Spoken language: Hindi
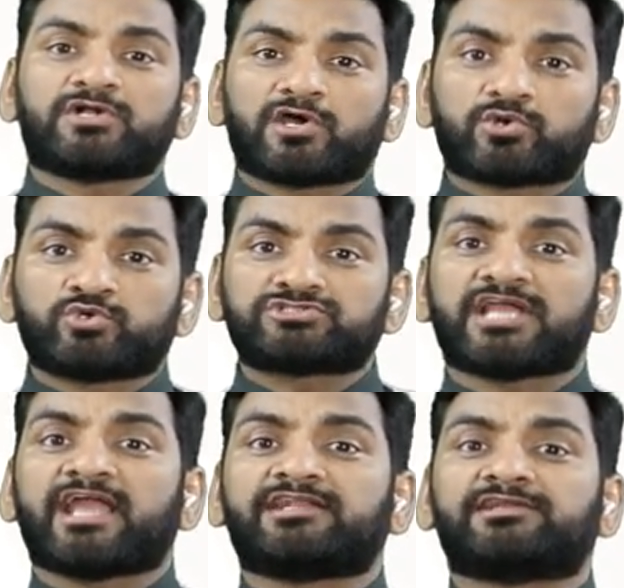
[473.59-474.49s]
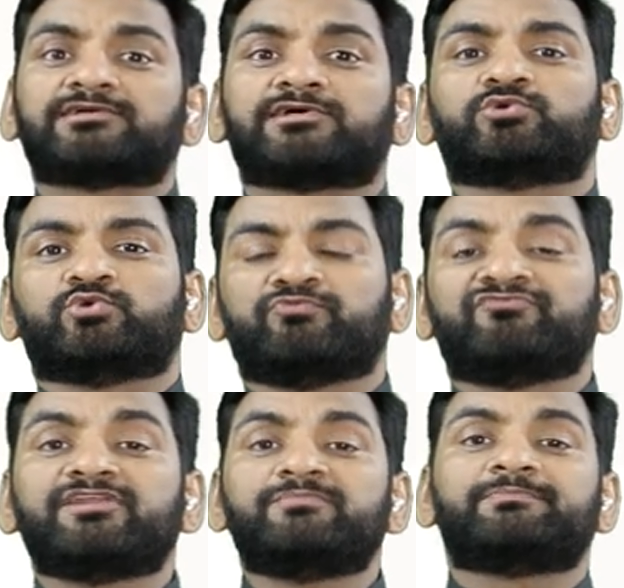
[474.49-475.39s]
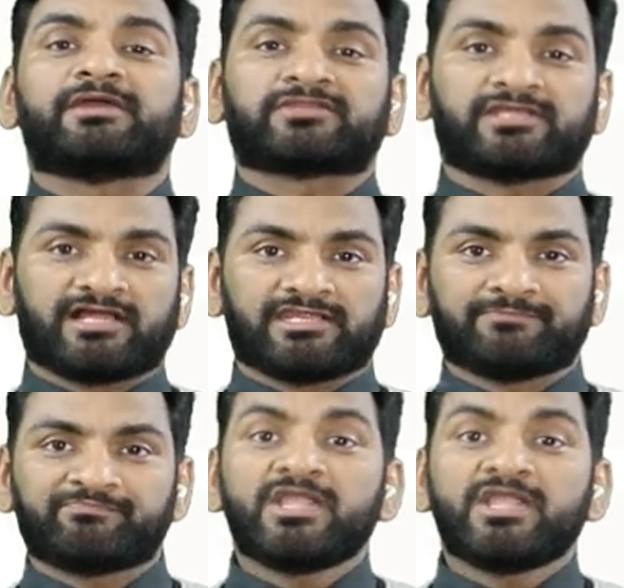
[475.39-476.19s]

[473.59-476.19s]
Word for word: करो चाहे ना करो फिर भी पैसे आए